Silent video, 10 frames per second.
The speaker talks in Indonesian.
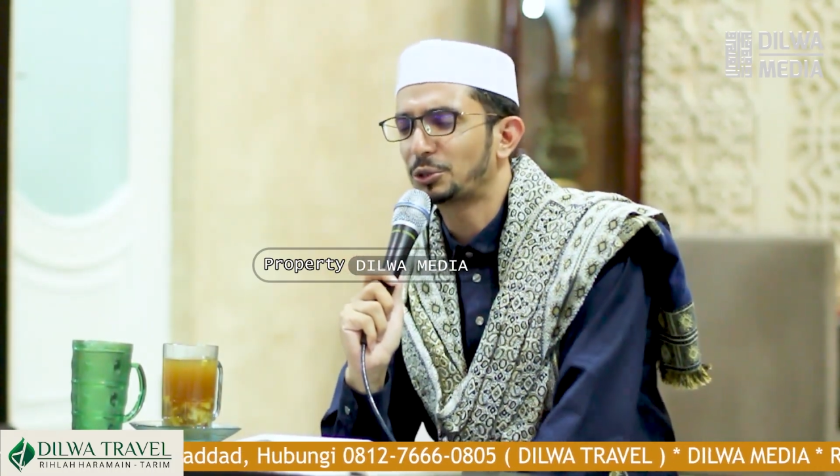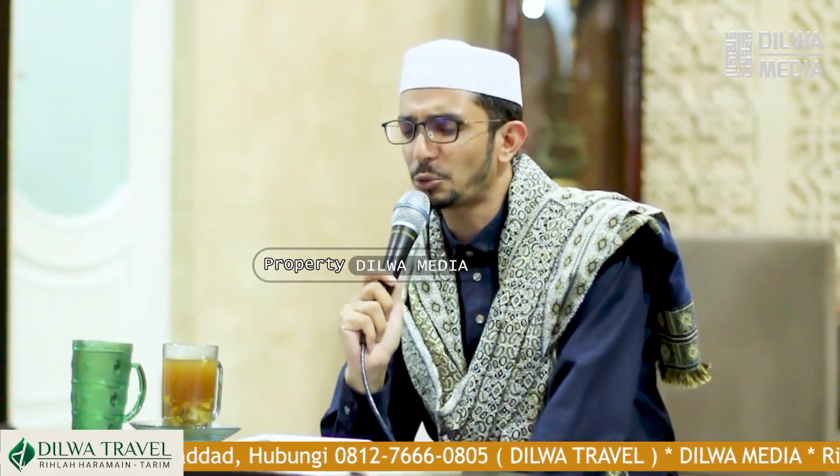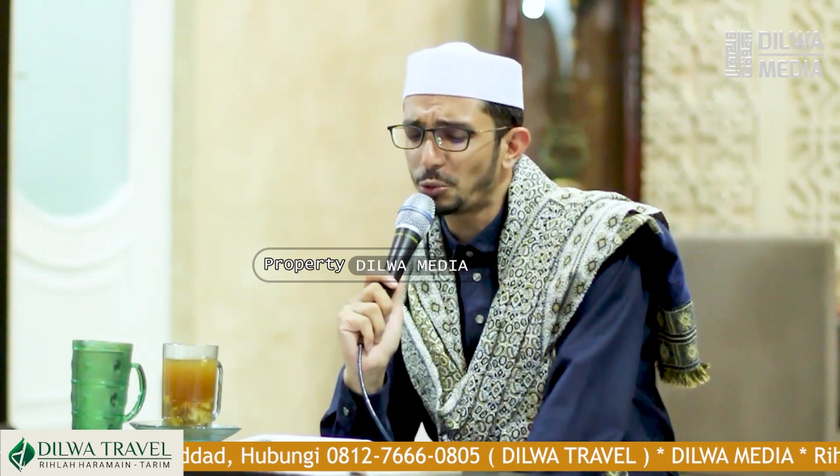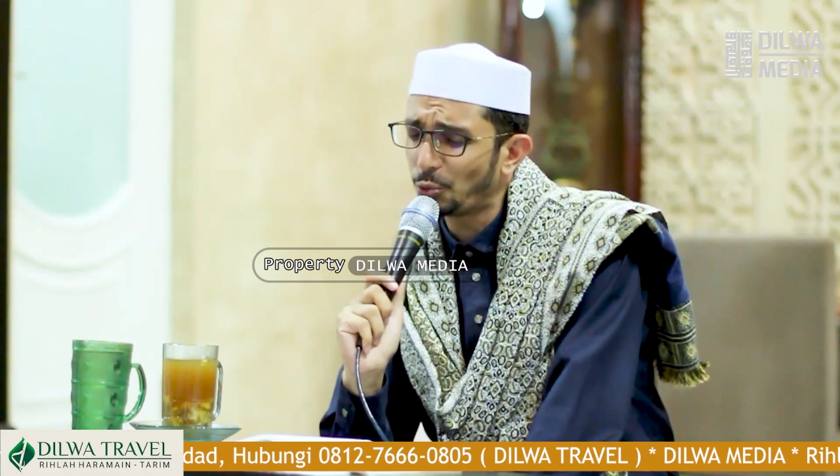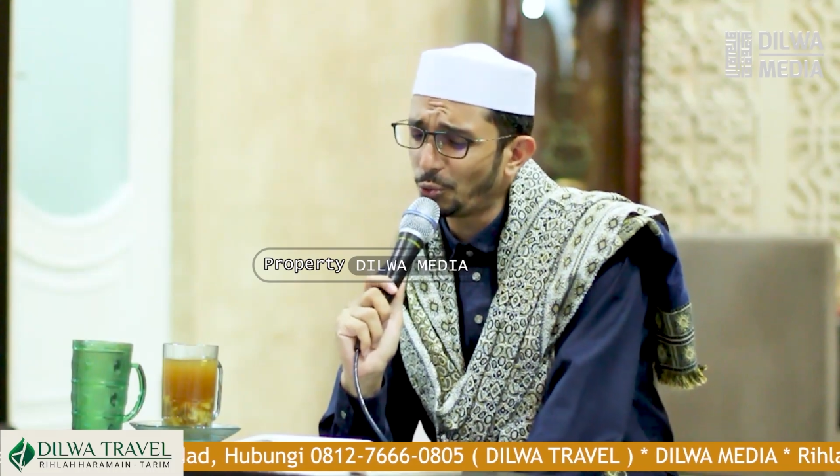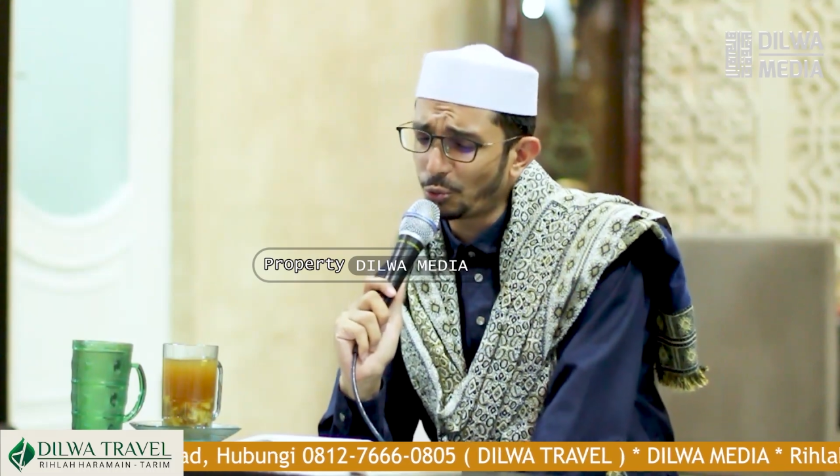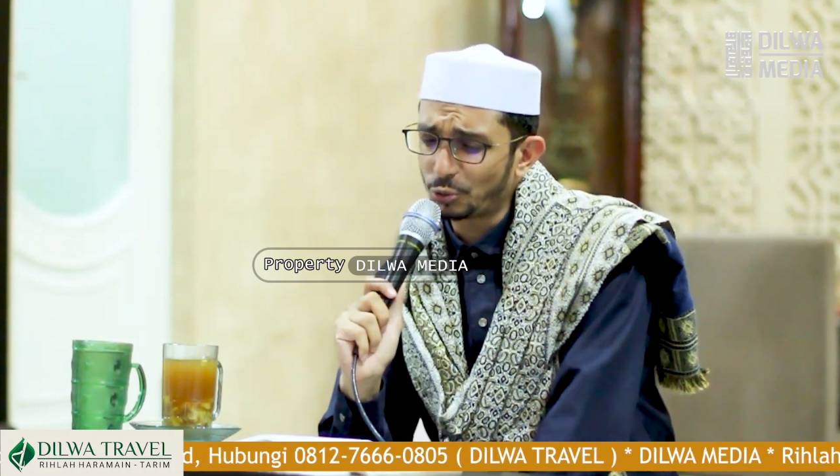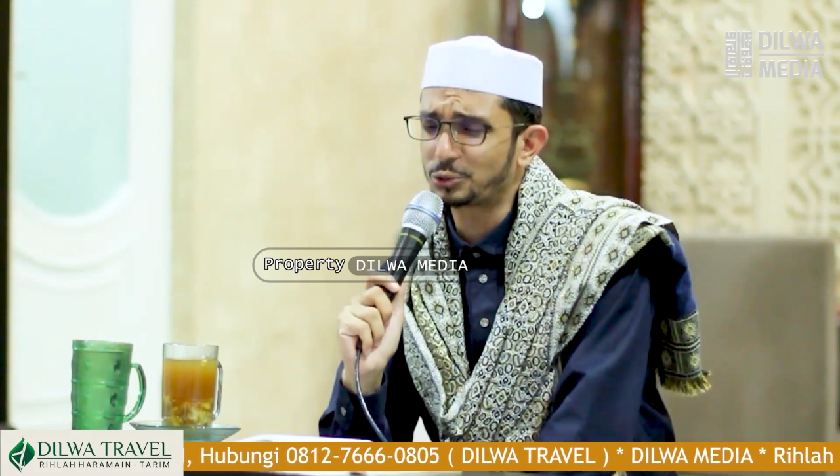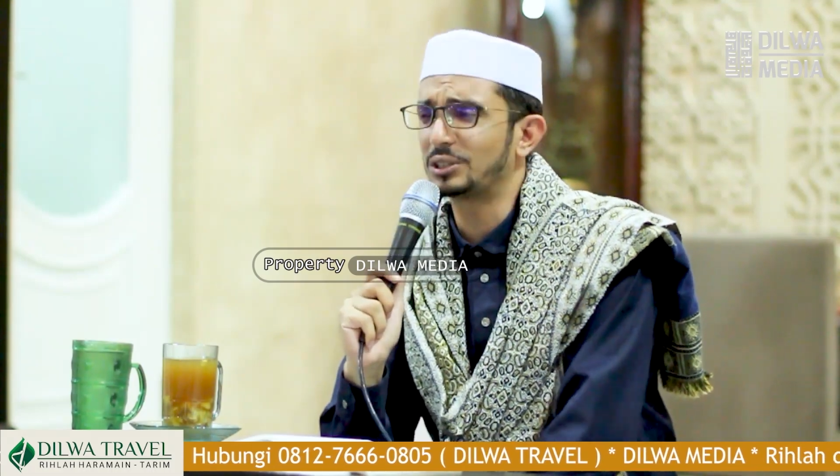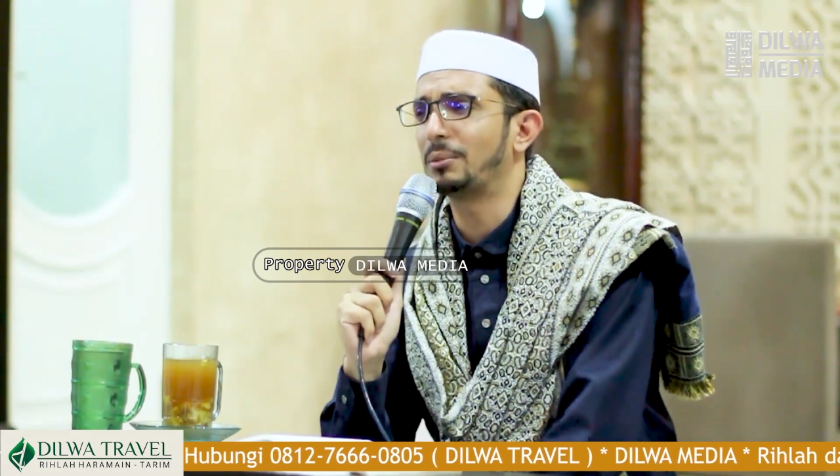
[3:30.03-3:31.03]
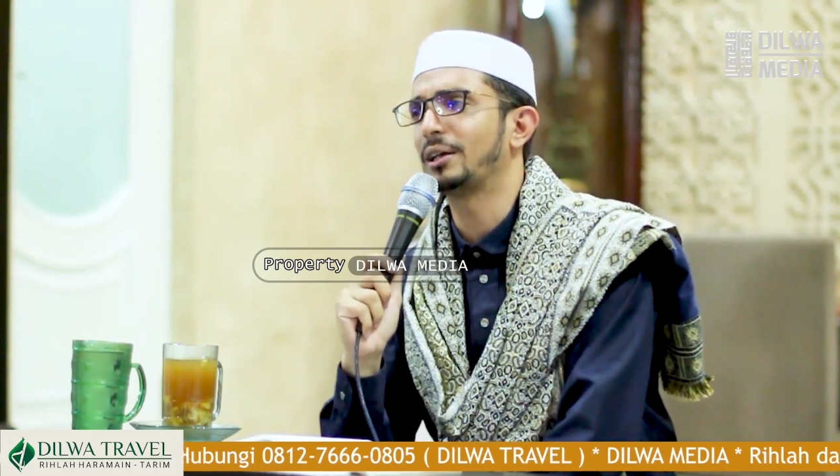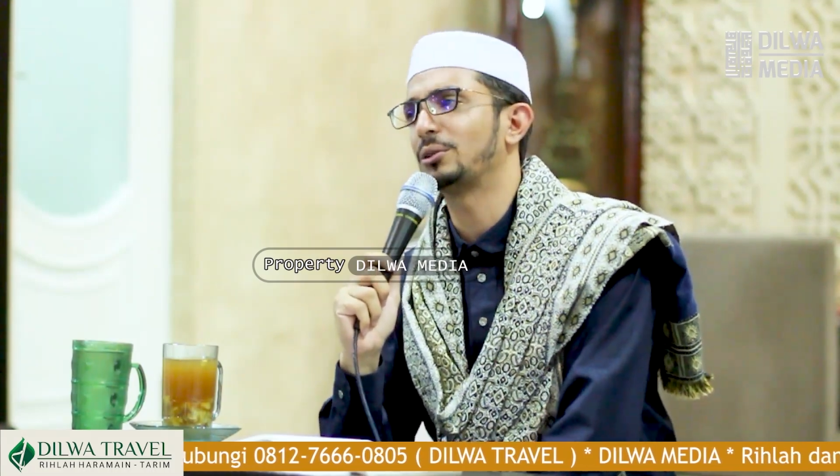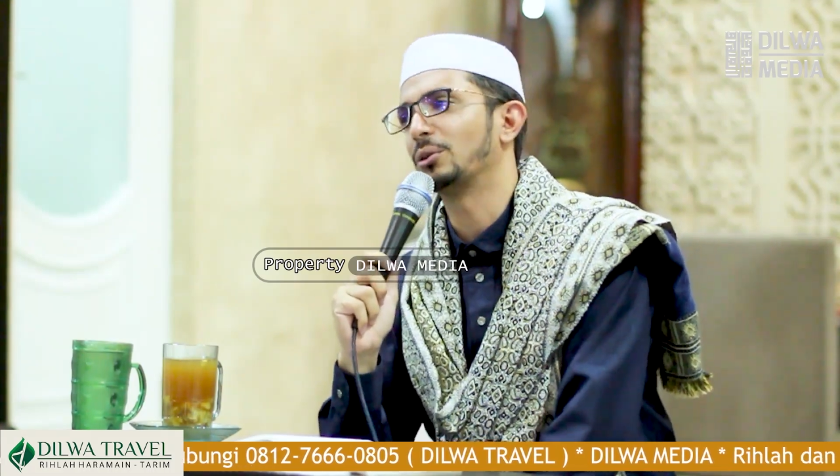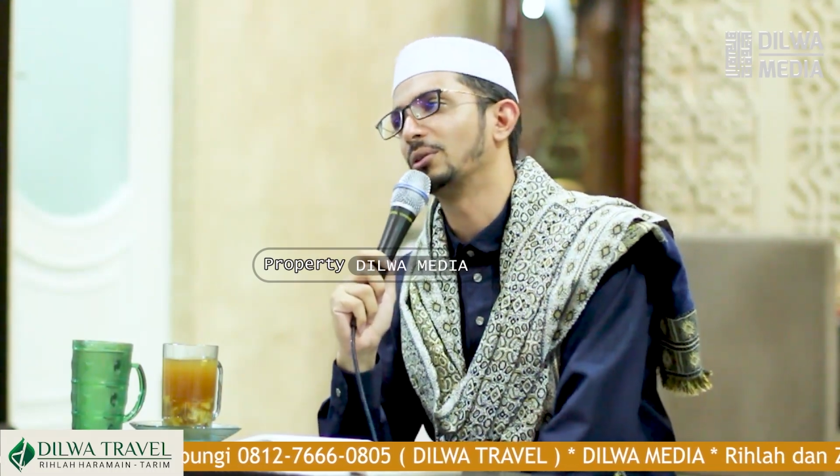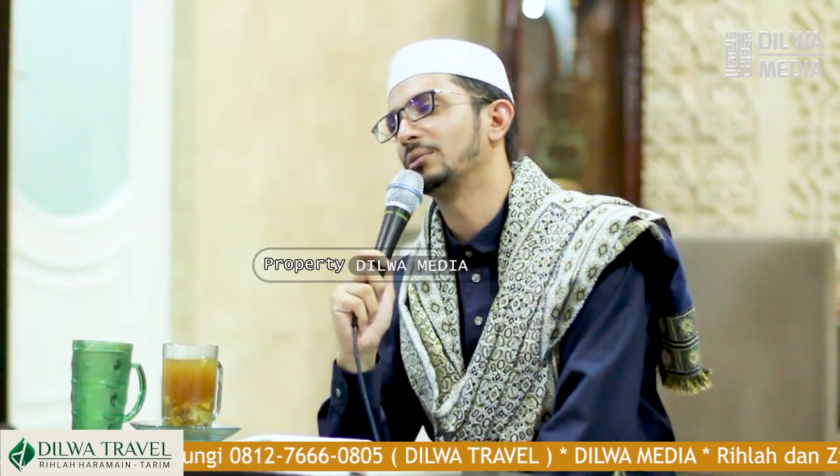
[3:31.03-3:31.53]
Terus aja
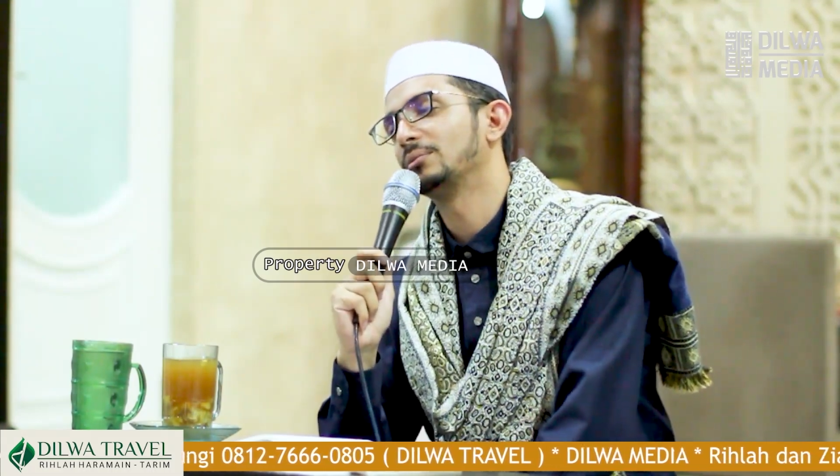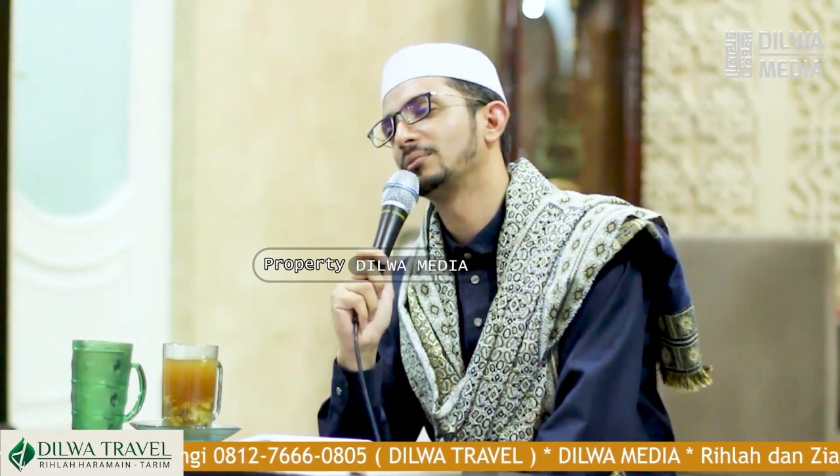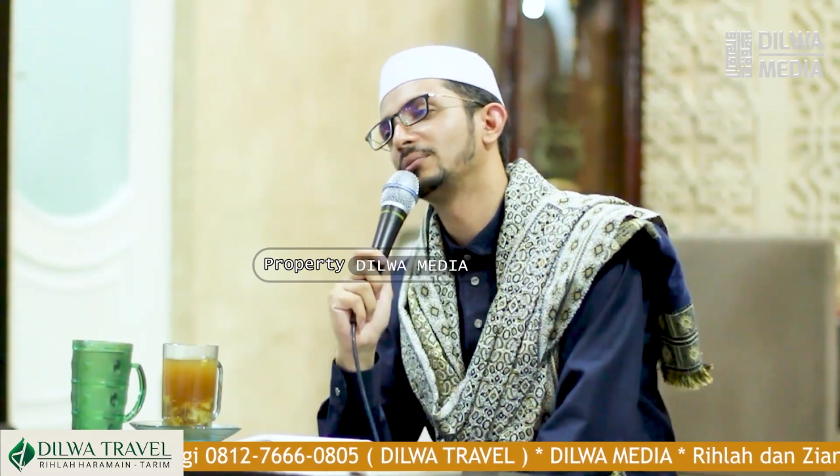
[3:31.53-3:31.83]
begitu.